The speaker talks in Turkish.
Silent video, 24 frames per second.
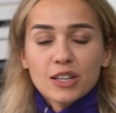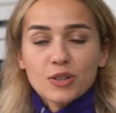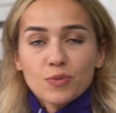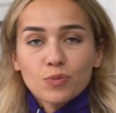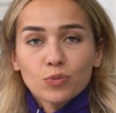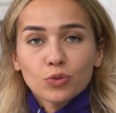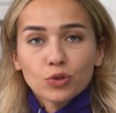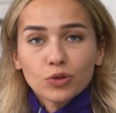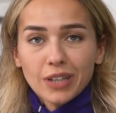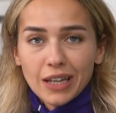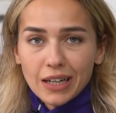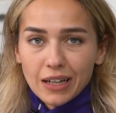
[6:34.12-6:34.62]
Şimdi
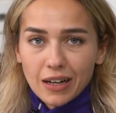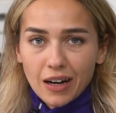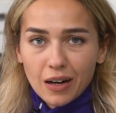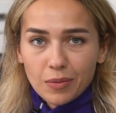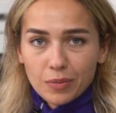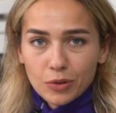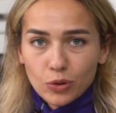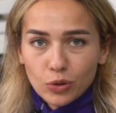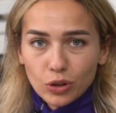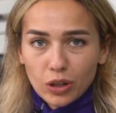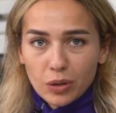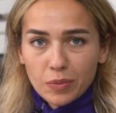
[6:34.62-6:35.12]
bunu tekrar
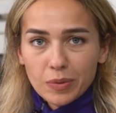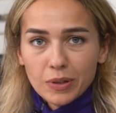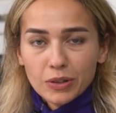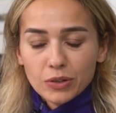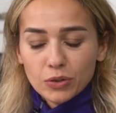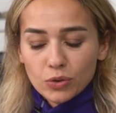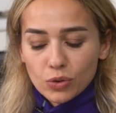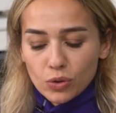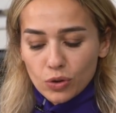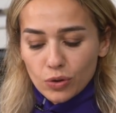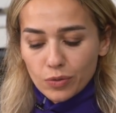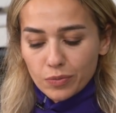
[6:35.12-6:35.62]
bir dolaba
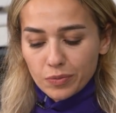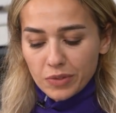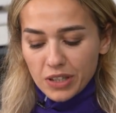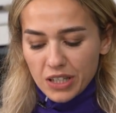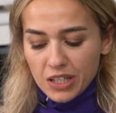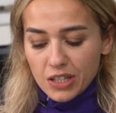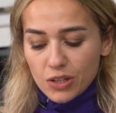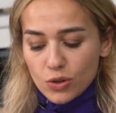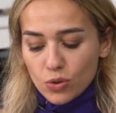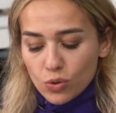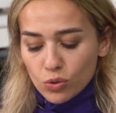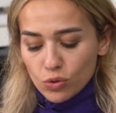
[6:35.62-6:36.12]
atıyorum.
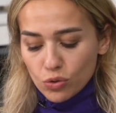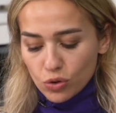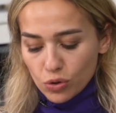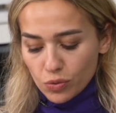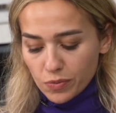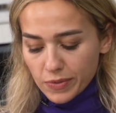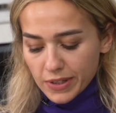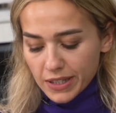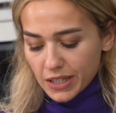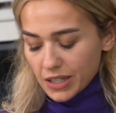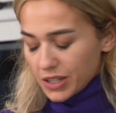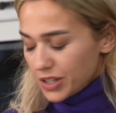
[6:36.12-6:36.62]
iyice
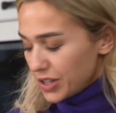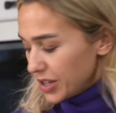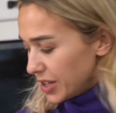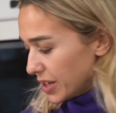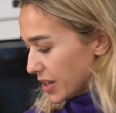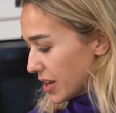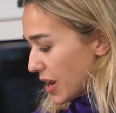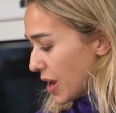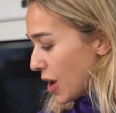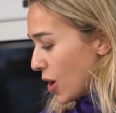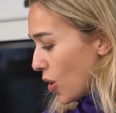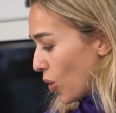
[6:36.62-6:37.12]
oturması
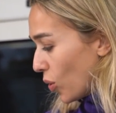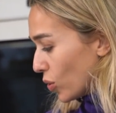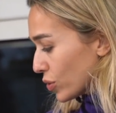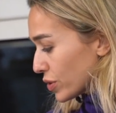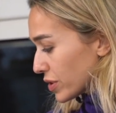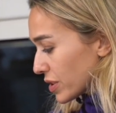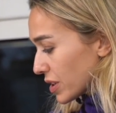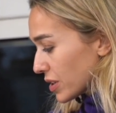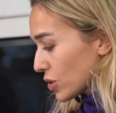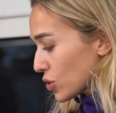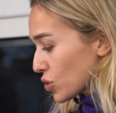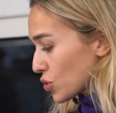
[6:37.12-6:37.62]
için. O
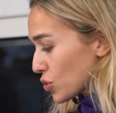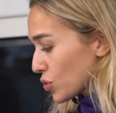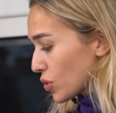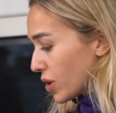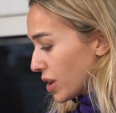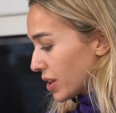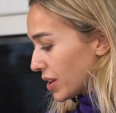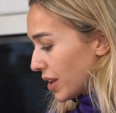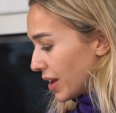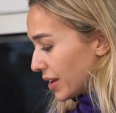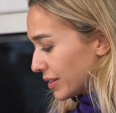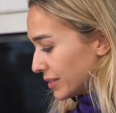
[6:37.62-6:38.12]
sırada şu
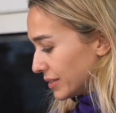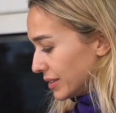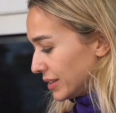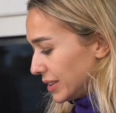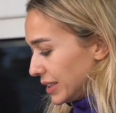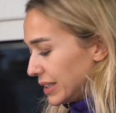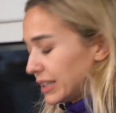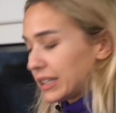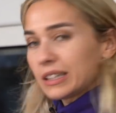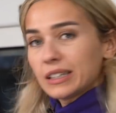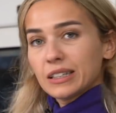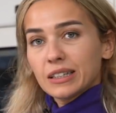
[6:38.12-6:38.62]
kalan
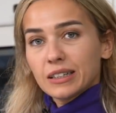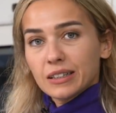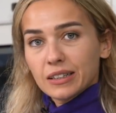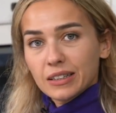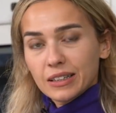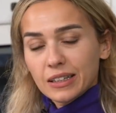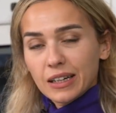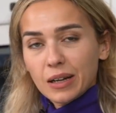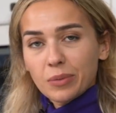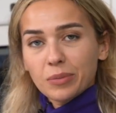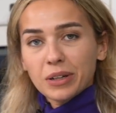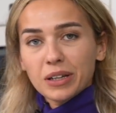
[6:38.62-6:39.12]
e,
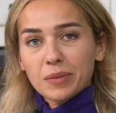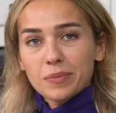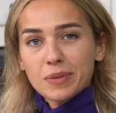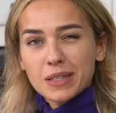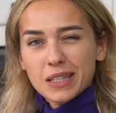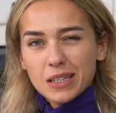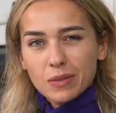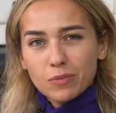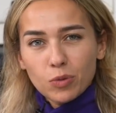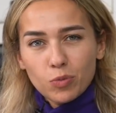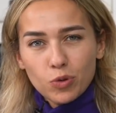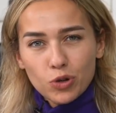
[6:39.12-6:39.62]
kremayı bir
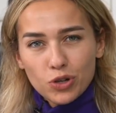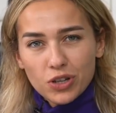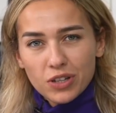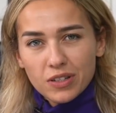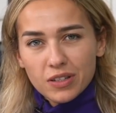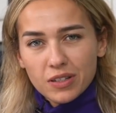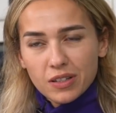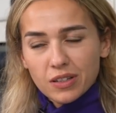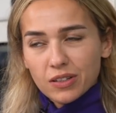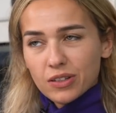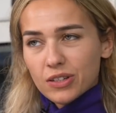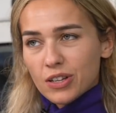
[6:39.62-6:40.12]
sıkma
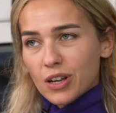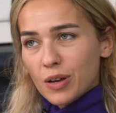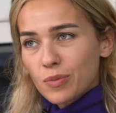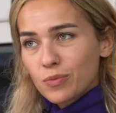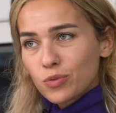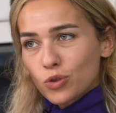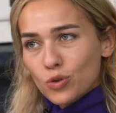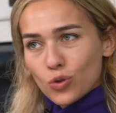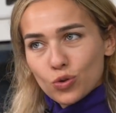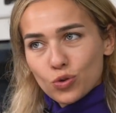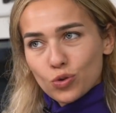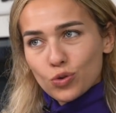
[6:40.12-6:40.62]
poşetine alacağım.
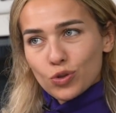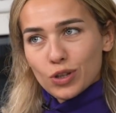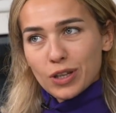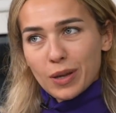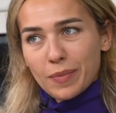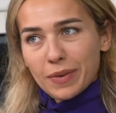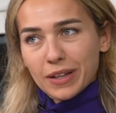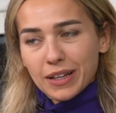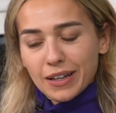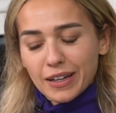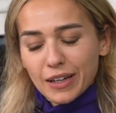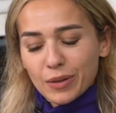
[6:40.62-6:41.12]
Son
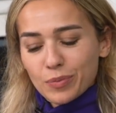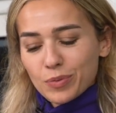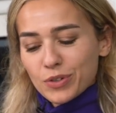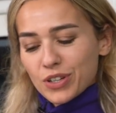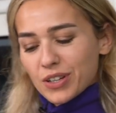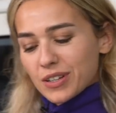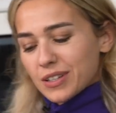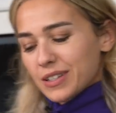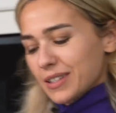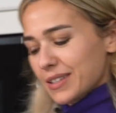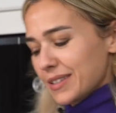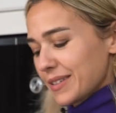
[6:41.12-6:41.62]
süslemeleri
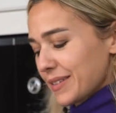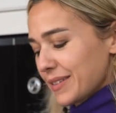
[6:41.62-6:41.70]
yapacağız.